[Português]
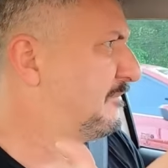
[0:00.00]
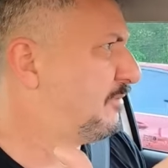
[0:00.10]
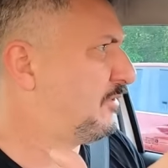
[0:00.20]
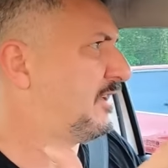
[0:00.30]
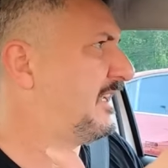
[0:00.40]

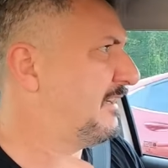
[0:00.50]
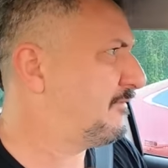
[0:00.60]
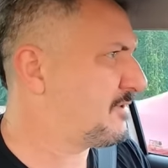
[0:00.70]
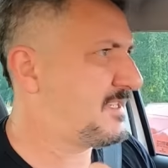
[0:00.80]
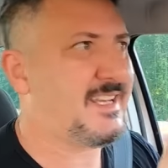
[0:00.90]
porque
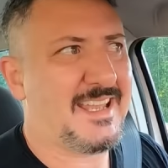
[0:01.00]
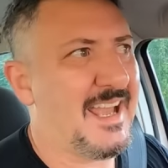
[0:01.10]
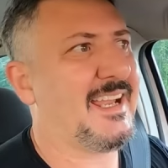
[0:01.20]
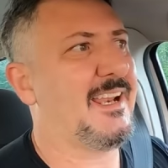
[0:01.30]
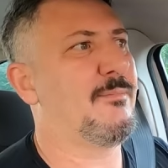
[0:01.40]
você
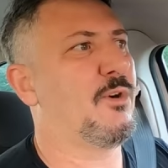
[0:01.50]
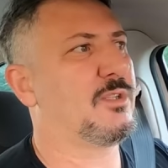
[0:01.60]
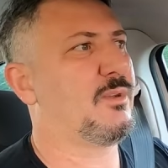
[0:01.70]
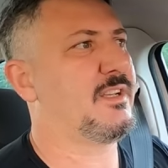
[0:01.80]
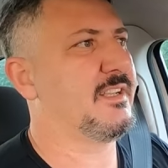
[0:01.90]
quer aquela
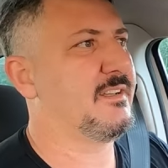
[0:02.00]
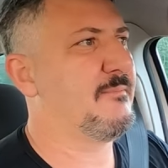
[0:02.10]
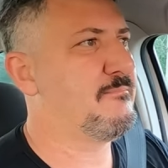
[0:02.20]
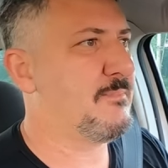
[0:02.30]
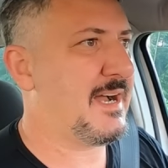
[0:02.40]
moto ali,
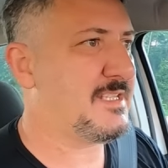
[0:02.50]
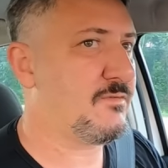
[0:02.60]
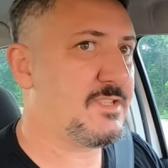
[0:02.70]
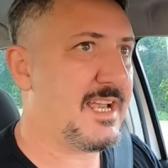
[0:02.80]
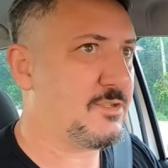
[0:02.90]
mas
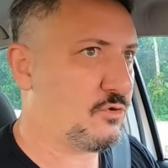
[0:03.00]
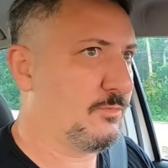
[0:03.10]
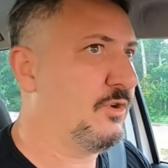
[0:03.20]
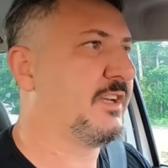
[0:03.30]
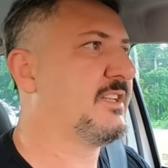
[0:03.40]
você
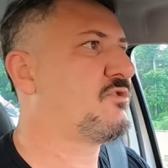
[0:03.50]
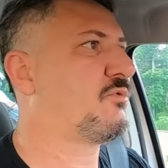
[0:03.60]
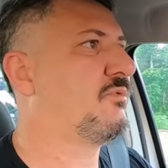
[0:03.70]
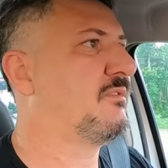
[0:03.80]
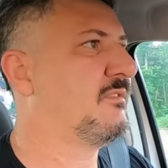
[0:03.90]
assume o
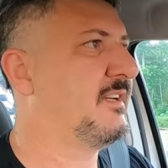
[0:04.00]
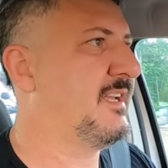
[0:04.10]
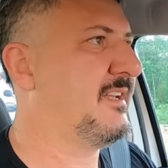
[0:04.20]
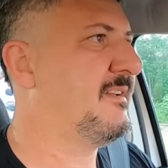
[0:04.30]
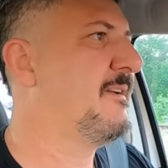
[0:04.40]
risco,
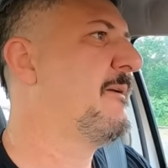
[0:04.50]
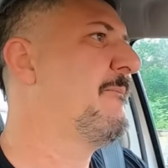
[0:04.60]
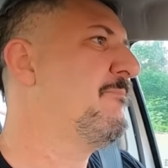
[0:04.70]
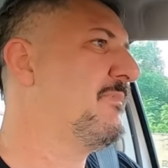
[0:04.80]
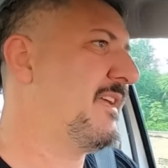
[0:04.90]
né?
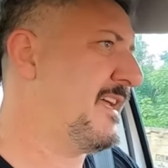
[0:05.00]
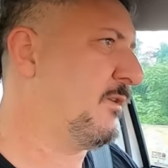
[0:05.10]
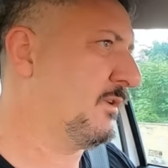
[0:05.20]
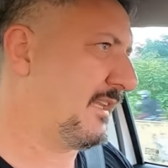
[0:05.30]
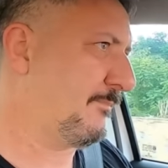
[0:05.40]
Em
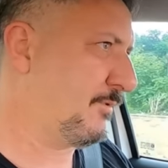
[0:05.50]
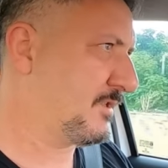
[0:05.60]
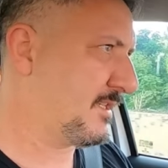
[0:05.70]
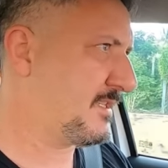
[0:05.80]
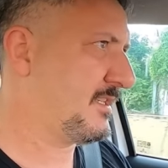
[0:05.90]

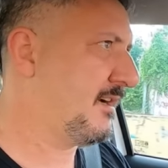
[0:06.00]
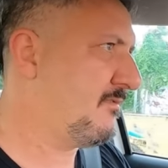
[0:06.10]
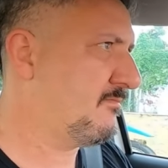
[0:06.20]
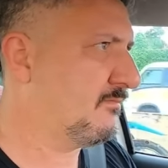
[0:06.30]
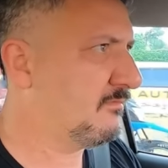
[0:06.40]

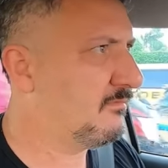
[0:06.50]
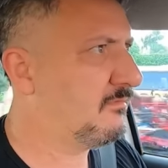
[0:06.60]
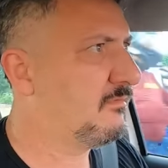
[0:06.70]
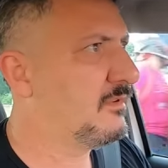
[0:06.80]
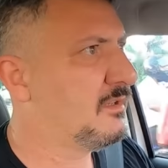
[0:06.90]
contraposição,
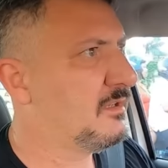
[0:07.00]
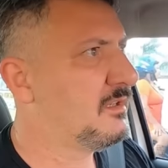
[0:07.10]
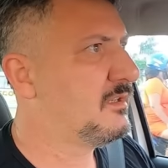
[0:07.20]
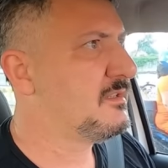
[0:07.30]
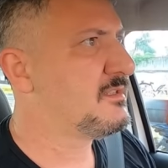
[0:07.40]

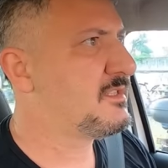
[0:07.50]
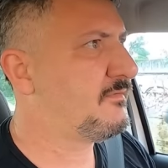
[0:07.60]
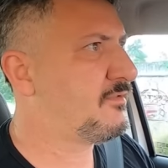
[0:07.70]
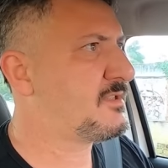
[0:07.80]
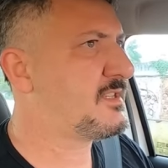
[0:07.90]
se
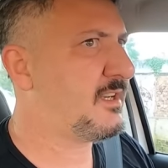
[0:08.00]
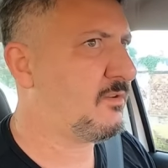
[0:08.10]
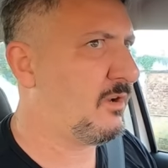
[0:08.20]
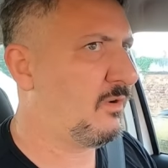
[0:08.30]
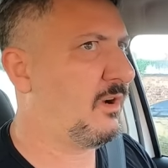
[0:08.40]
você
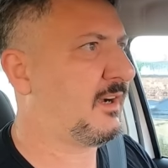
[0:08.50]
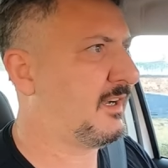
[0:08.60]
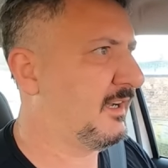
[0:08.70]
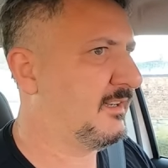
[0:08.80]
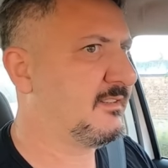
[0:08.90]

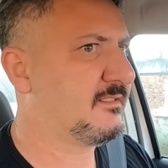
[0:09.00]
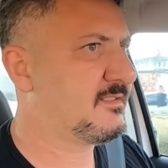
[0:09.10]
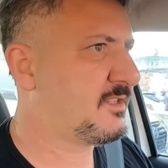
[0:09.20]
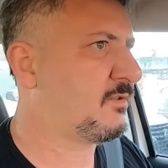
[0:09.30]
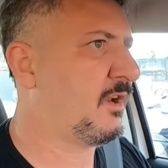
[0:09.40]
coloca,
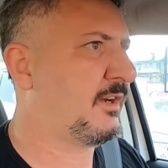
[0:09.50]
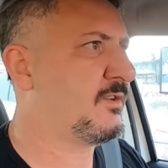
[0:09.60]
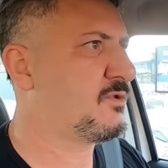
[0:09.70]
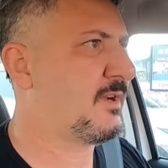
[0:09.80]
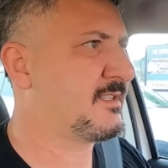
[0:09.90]
se coloca
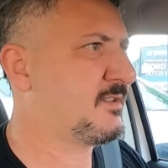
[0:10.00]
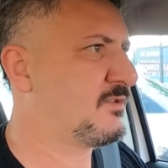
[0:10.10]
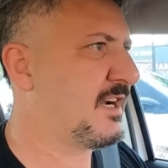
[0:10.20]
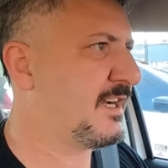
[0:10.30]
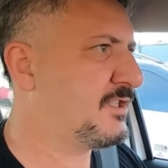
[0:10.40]
numa
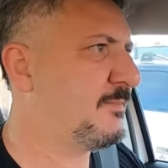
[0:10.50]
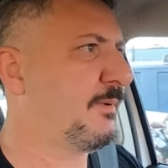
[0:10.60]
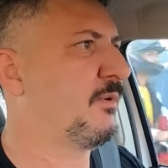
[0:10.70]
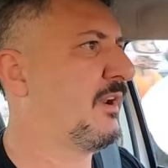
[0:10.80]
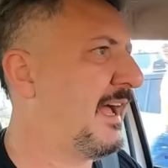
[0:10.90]
situação de agir
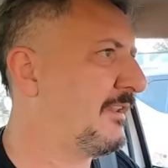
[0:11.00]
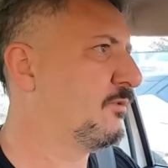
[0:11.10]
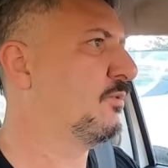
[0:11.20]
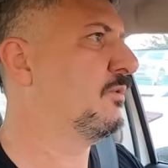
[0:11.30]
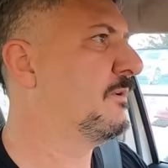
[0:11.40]
pelo
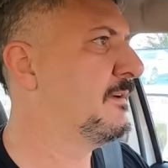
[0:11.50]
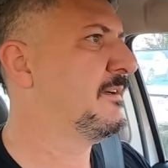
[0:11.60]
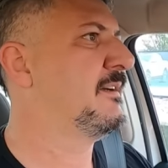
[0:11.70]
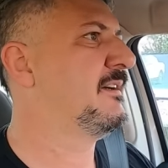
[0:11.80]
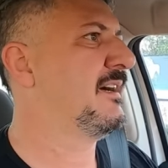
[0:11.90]
lado
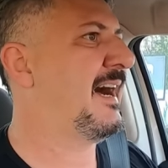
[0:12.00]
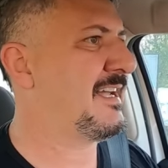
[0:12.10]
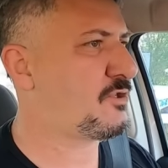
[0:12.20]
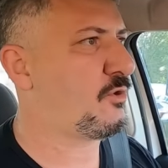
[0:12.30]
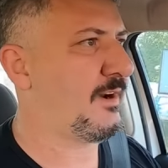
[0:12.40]

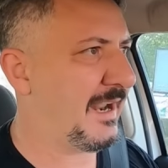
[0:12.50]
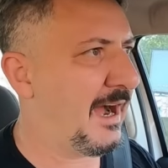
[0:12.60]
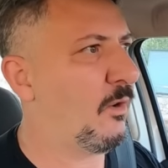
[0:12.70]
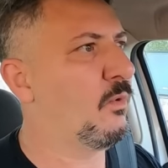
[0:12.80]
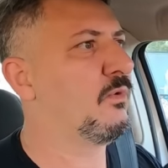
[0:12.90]

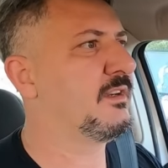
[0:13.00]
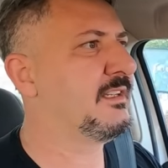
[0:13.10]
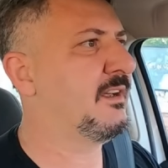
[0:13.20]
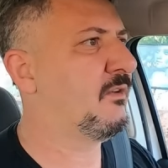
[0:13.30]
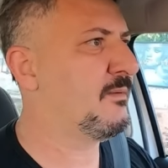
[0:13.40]
racional e
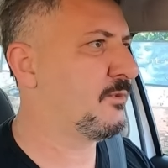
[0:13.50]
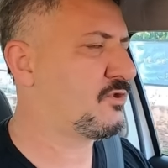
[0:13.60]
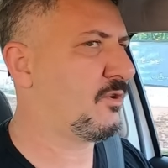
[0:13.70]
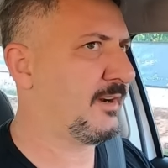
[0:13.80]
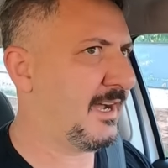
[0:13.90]
não
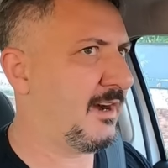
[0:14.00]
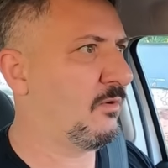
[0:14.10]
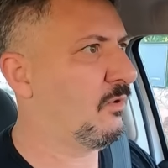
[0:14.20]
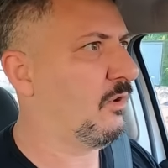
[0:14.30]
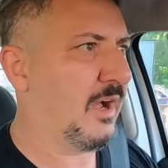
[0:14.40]

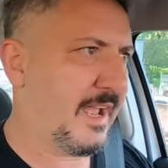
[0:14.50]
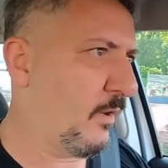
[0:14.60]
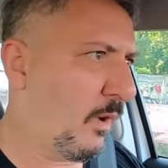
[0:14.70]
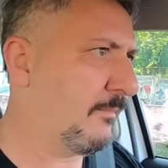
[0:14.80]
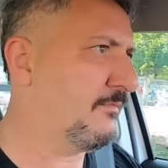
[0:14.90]
emocional,
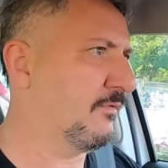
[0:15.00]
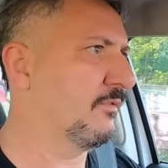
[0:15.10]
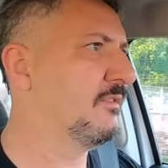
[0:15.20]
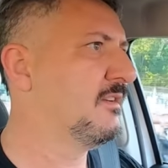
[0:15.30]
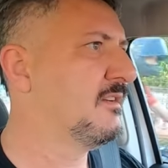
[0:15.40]
é óbvio